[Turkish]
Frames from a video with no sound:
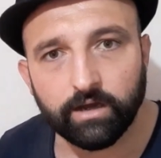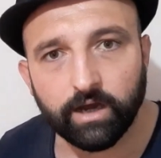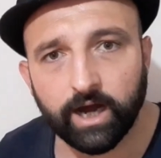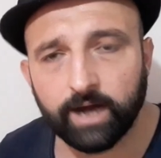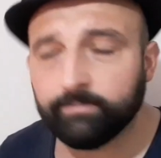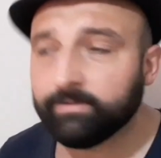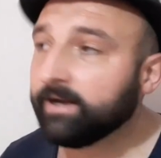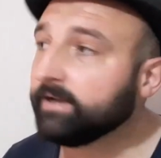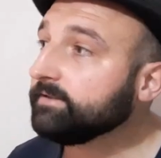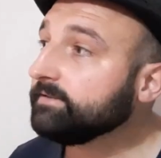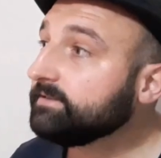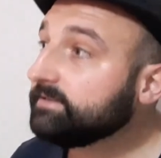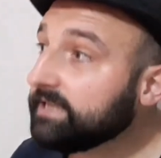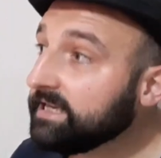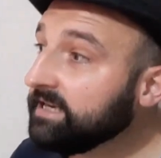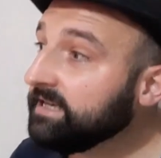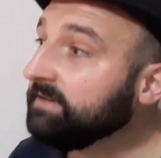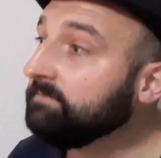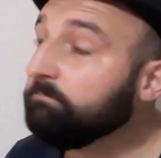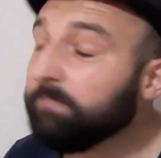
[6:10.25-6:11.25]
Ama
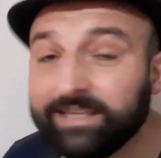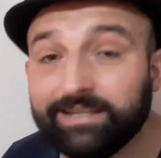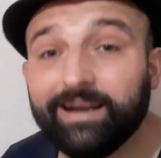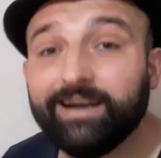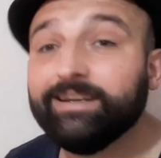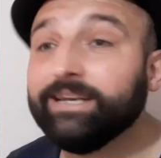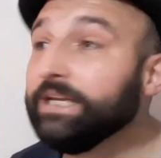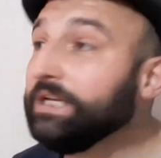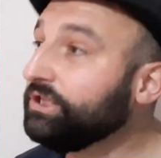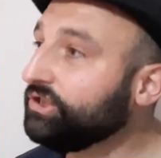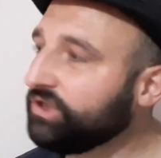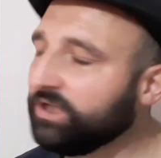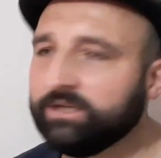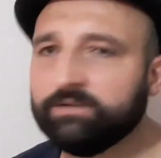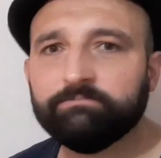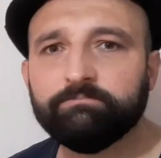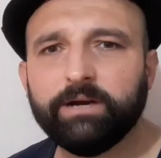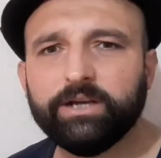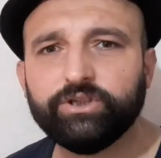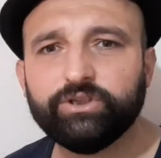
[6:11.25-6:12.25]
senin bir tane
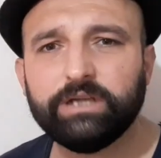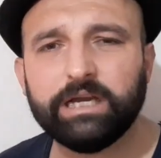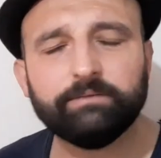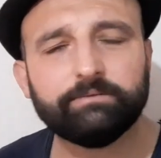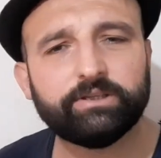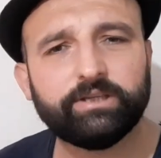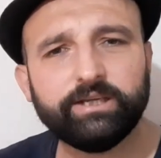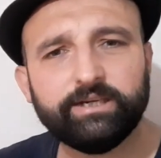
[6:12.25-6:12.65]
işçinin başına